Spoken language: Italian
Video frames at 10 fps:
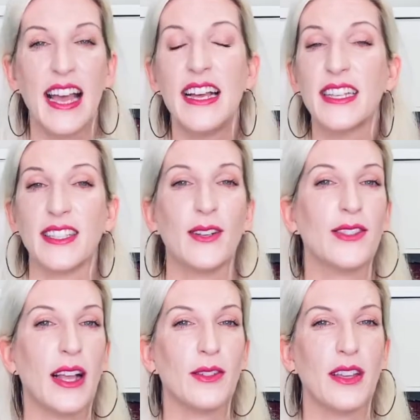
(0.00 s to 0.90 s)
Se non
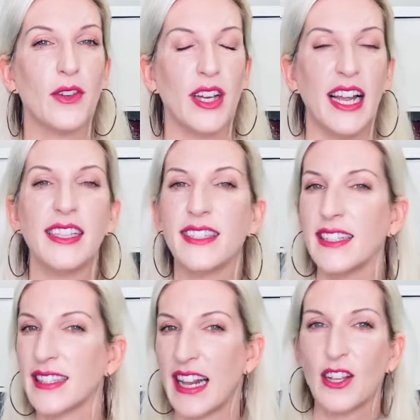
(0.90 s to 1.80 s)
sai cos'è Vocal Essence,
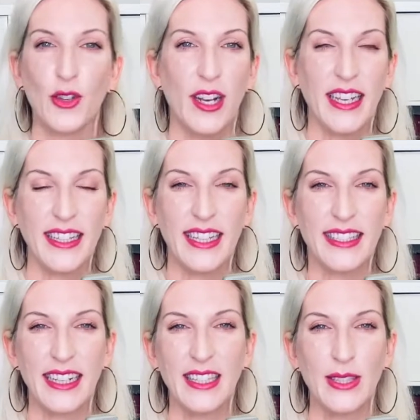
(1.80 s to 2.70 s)
ti lascio il link in
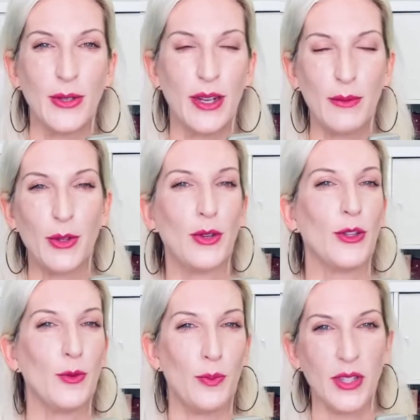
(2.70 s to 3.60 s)
descrizione in modo che
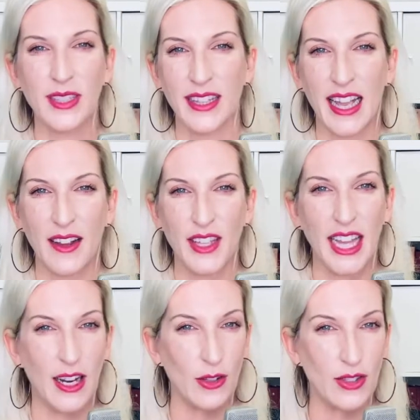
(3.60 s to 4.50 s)
tu possa andare a vedere
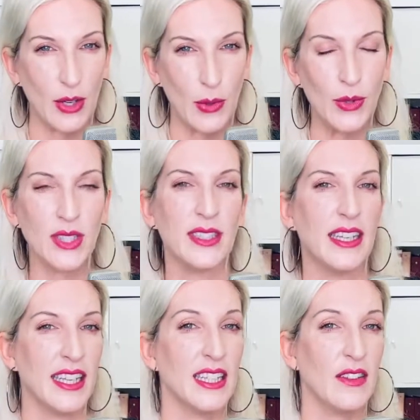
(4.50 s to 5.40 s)
i nostri corsi
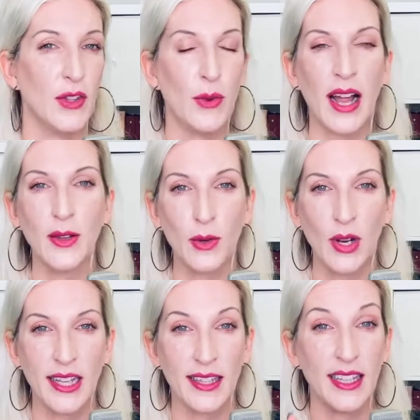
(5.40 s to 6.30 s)
individuali o
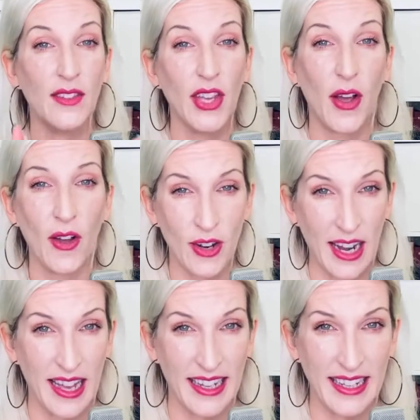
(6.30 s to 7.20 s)
collettivi
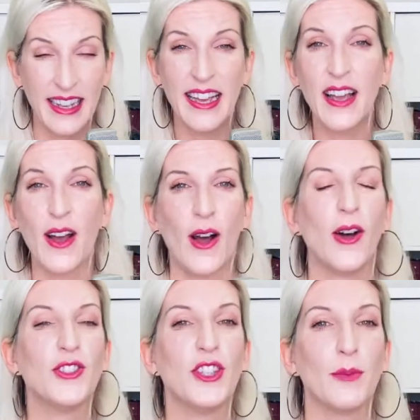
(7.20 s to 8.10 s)
online.
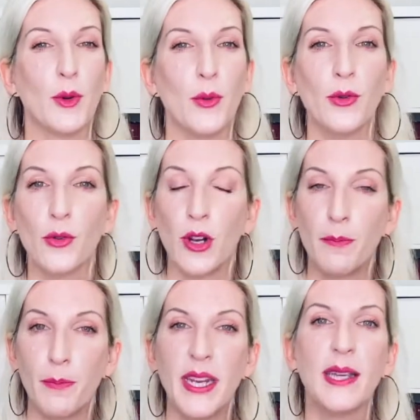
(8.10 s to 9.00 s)
Oggi ti propongo il
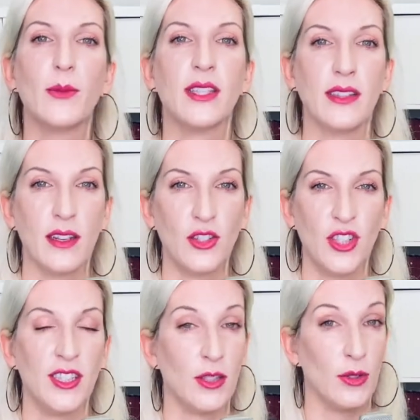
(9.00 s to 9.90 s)
primo
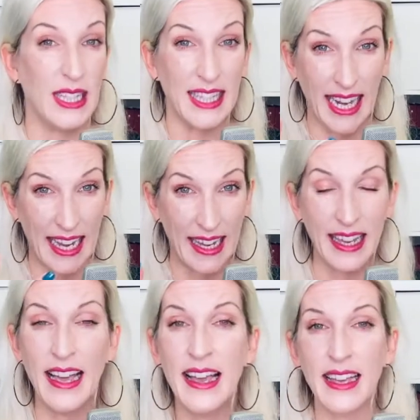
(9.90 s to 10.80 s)
esercizio di tre
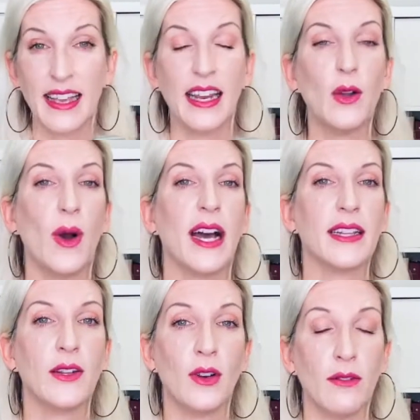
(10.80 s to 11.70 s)
che
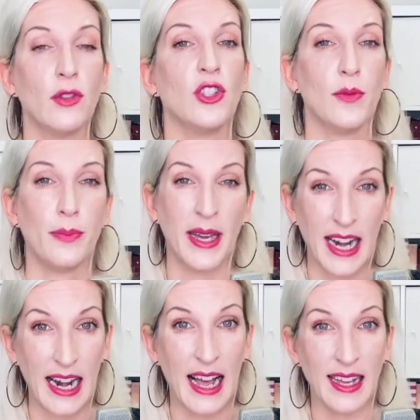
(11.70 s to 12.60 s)
riguardano la voce
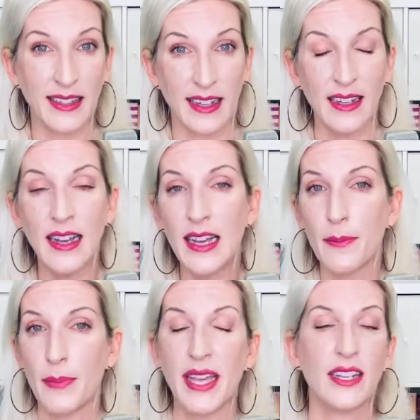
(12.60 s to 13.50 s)
parlata
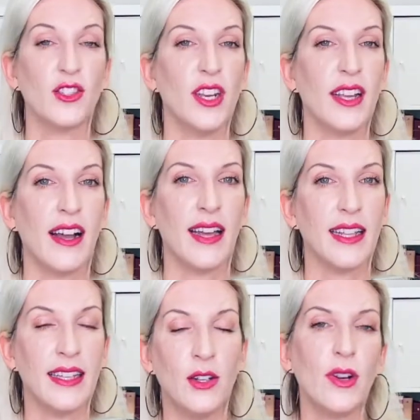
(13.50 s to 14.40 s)
per cercare
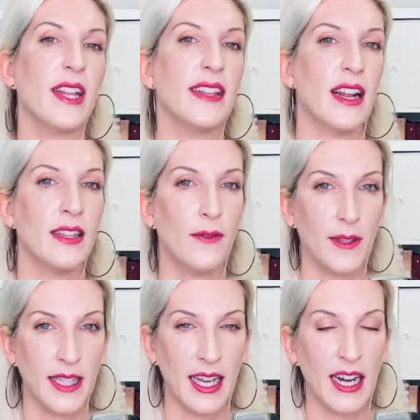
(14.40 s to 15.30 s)
di non andare ad
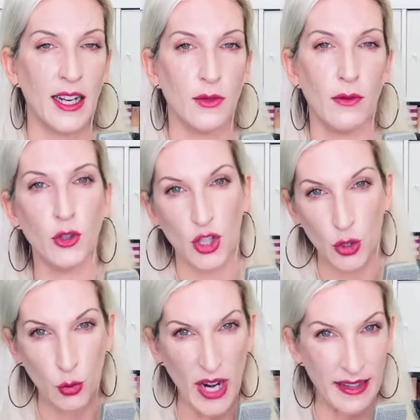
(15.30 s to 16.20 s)
affaticare la tua voce
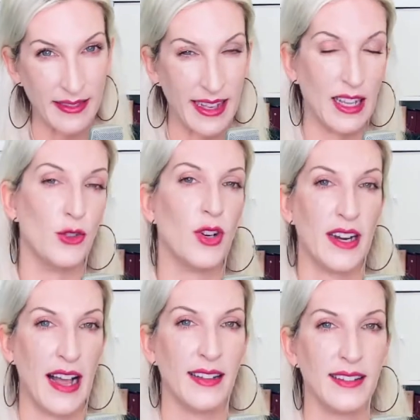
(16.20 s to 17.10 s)
durante la
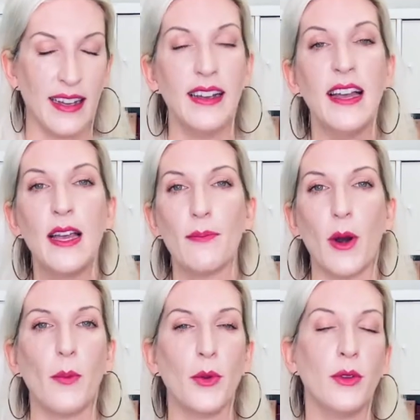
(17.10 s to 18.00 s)
giornata
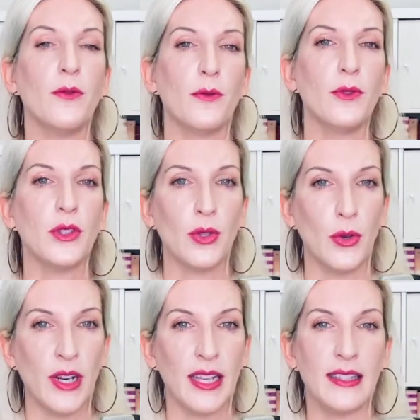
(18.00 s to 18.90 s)
proprio in
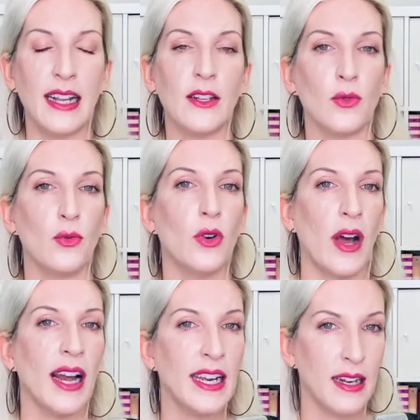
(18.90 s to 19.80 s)
funzione del tuo
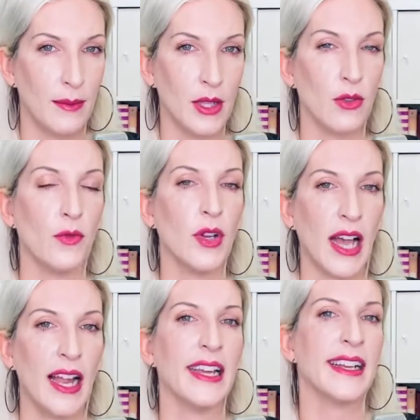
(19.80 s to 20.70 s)
allenamento
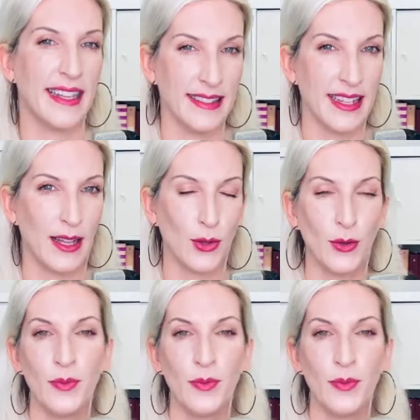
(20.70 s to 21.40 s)
vocale cantato.